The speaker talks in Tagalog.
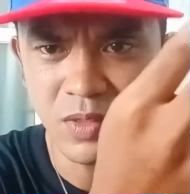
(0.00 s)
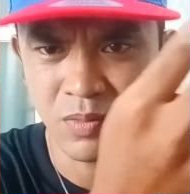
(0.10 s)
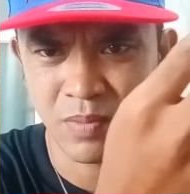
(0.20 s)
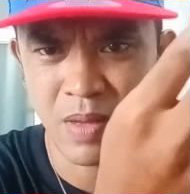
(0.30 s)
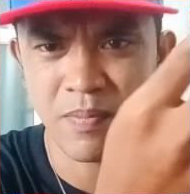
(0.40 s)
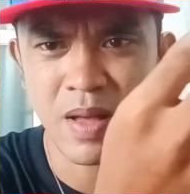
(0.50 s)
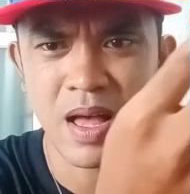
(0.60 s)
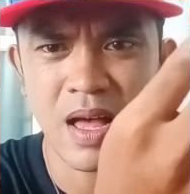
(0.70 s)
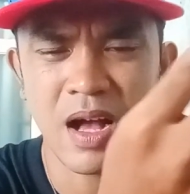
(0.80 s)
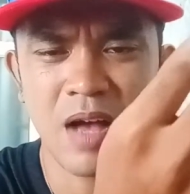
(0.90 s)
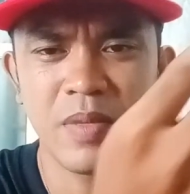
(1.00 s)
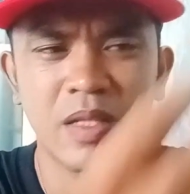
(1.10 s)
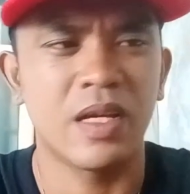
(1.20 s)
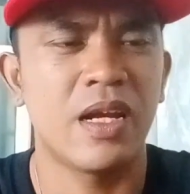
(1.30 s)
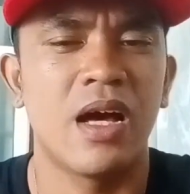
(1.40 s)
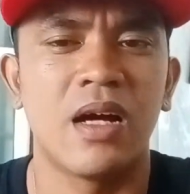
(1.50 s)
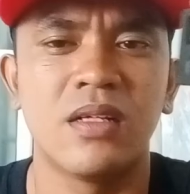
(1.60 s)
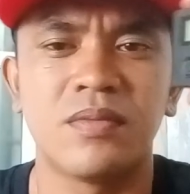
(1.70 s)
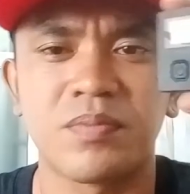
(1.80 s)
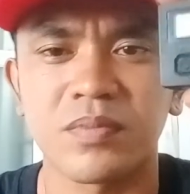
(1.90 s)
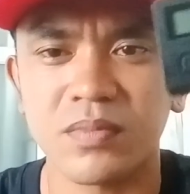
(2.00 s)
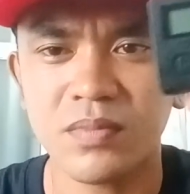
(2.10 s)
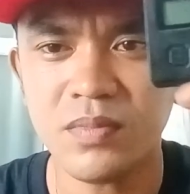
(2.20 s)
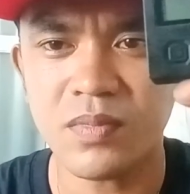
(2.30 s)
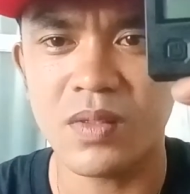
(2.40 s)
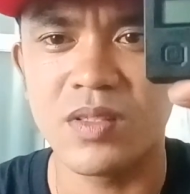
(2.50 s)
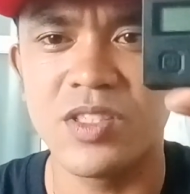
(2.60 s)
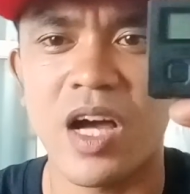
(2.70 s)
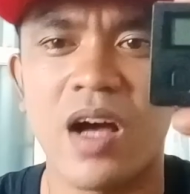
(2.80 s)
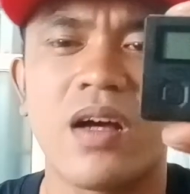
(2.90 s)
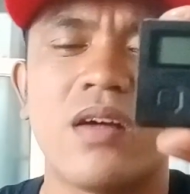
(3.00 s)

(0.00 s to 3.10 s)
magpapakabit ka ng jack.